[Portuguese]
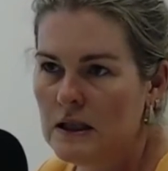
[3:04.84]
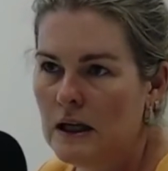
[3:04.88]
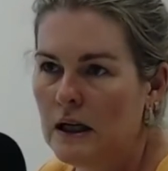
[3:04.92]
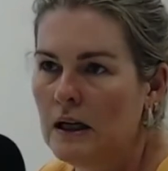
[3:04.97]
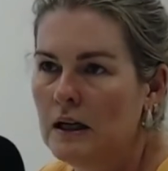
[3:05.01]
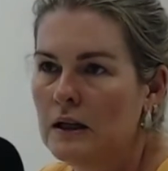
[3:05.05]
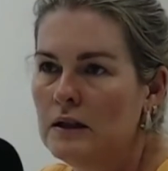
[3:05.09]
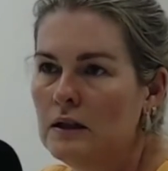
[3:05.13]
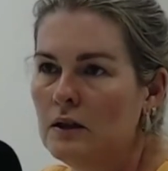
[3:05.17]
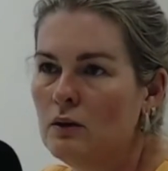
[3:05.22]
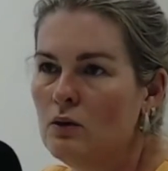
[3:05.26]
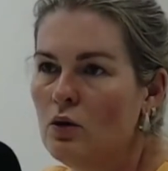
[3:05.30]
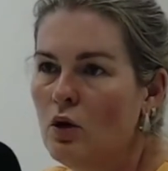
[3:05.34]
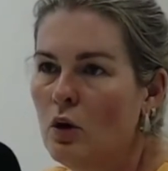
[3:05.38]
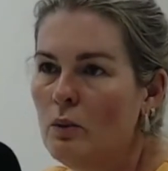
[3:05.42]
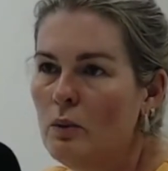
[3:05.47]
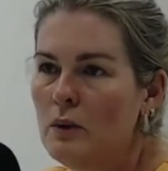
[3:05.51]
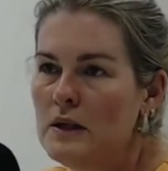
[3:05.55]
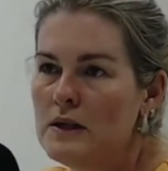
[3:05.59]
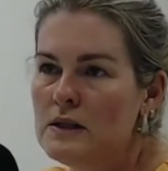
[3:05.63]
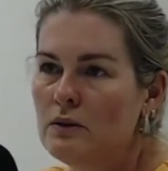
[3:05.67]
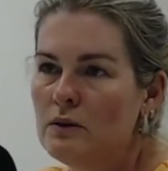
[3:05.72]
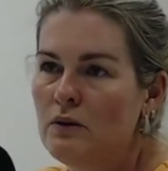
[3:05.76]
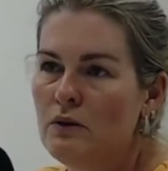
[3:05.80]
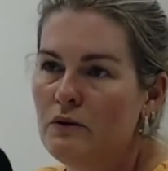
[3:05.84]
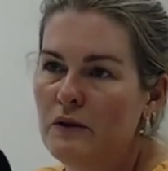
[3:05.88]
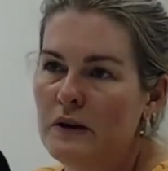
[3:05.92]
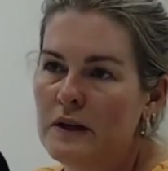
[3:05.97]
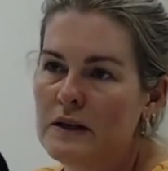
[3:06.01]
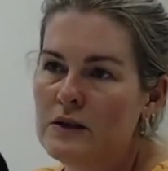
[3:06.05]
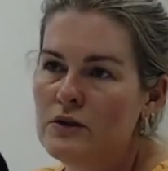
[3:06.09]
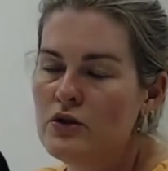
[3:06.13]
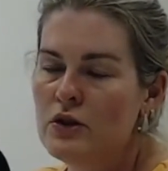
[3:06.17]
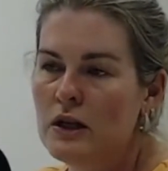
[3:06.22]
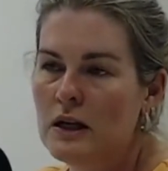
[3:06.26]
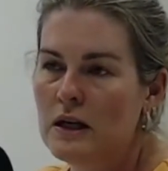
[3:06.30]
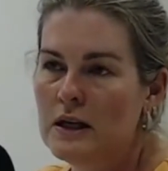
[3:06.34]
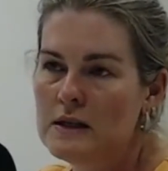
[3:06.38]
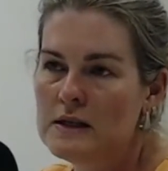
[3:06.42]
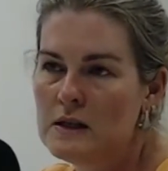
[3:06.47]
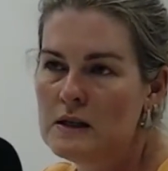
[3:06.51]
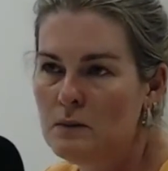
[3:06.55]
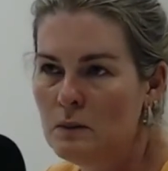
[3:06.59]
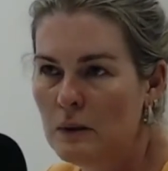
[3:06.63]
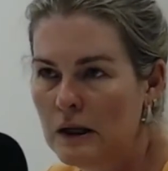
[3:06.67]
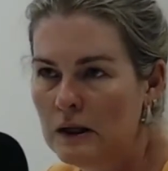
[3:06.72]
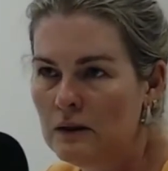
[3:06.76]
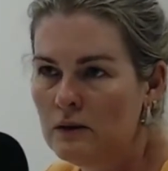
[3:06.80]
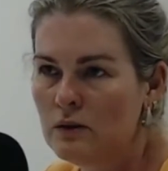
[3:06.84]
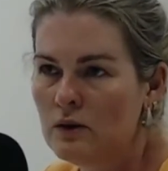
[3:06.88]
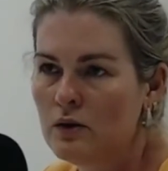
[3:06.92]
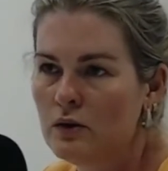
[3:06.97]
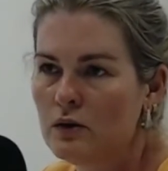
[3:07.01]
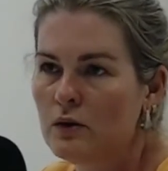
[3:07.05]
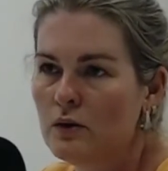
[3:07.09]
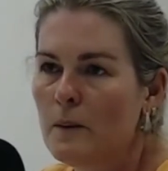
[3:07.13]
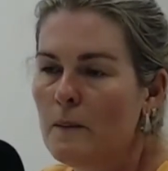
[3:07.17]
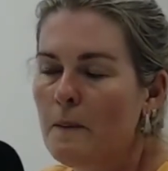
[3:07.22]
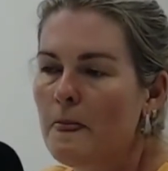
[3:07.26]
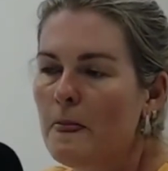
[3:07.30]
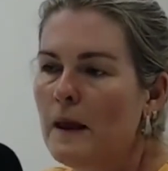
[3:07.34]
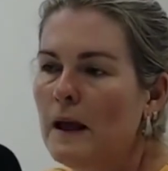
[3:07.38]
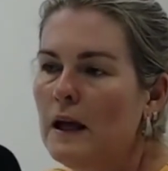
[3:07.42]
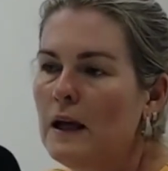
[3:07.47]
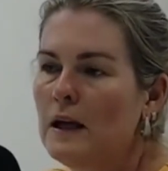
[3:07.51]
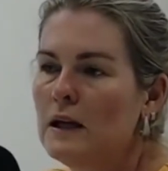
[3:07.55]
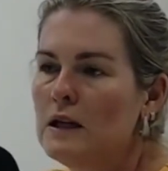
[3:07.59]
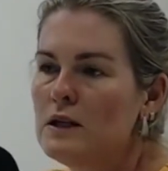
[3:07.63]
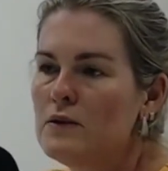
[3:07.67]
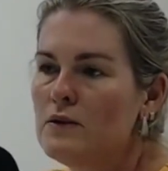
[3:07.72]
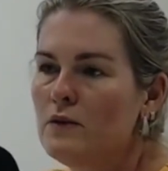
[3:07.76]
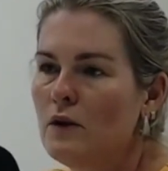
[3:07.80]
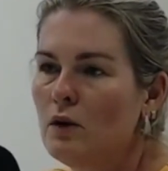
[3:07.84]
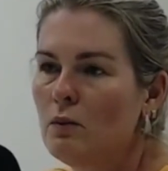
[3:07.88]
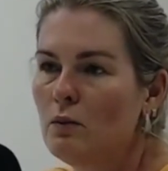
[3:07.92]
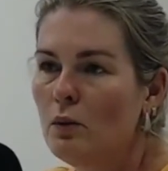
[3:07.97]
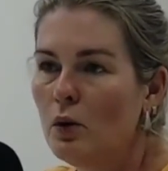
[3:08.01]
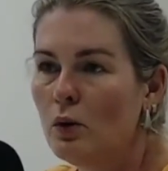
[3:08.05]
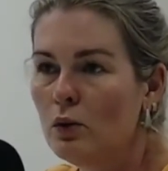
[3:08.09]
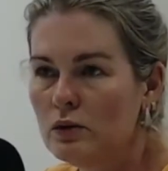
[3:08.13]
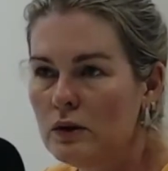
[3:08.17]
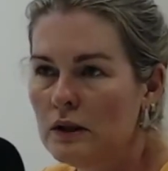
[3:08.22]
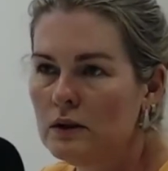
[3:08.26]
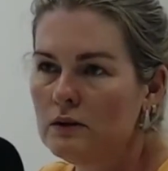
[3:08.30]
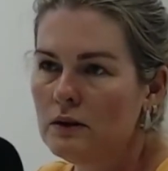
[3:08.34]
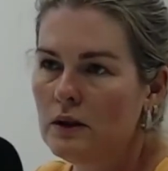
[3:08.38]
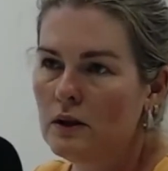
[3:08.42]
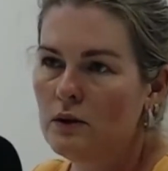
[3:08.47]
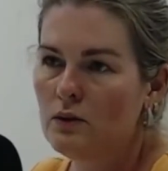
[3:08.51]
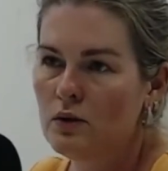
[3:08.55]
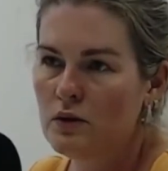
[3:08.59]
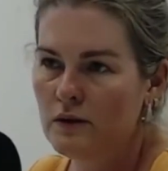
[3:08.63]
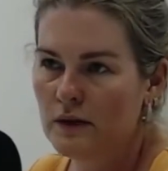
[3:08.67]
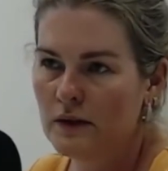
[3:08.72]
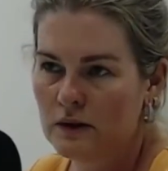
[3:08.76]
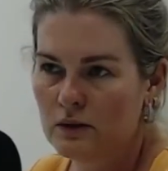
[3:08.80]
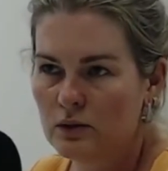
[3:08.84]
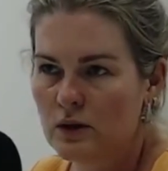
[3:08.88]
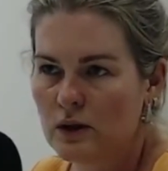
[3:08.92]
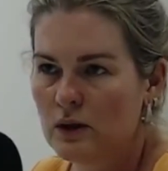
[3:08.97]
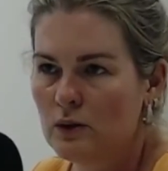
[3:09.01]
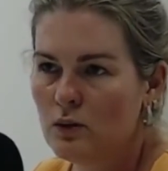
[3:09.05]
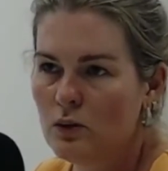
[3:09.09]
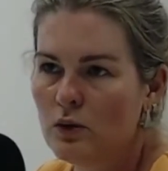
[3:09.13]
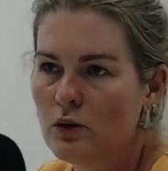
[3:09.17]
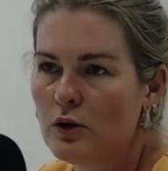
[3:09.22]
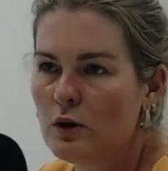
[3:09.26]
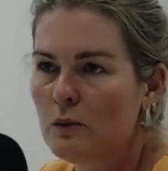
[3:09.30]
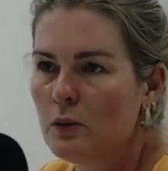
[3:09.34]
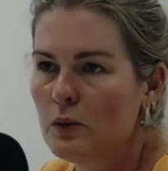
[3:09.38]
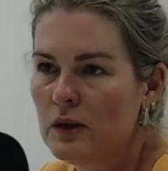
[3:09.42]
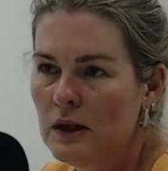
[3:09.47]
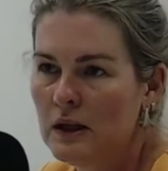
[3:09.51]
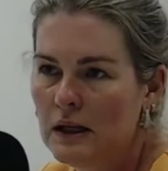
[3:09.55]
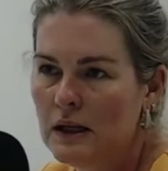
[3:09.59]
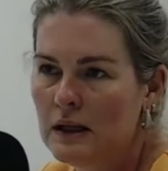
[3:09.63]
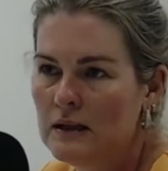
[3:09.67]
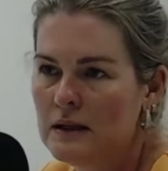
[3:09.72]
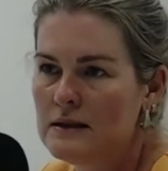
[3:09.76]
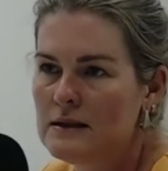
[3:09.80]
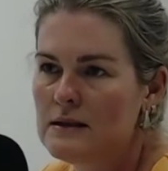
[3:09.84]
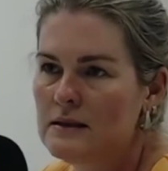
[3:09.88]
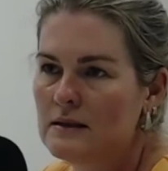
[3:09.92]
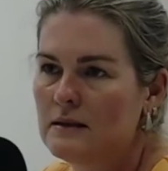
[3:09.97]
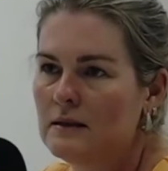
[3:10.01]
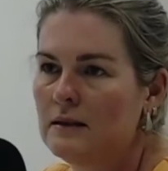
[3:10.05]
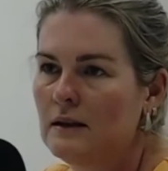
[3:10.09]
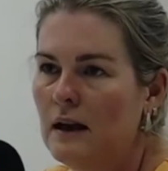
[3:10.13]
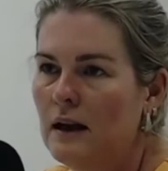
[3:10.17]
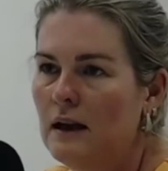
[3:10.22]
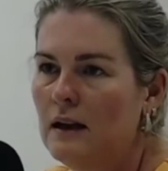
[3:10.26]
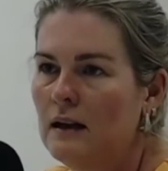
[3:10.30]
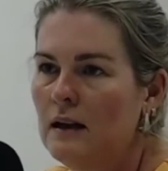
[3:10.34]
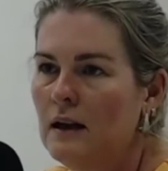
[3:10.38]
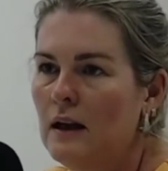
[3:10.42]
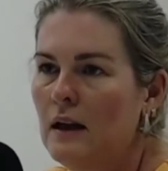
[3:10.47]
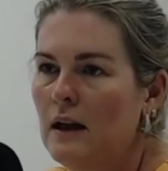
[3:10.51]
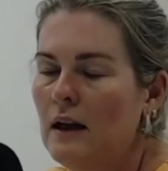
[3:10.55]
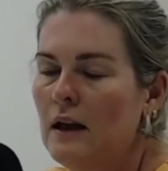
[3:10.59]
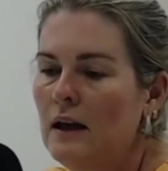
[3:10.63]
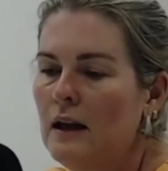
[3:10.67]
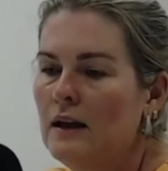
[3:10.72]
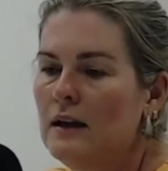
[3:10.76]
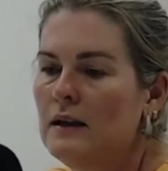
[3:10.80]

né, então como eles estão em fase de crescimento, eles vão moldando a curvatura do corpo deles, né. Uhum.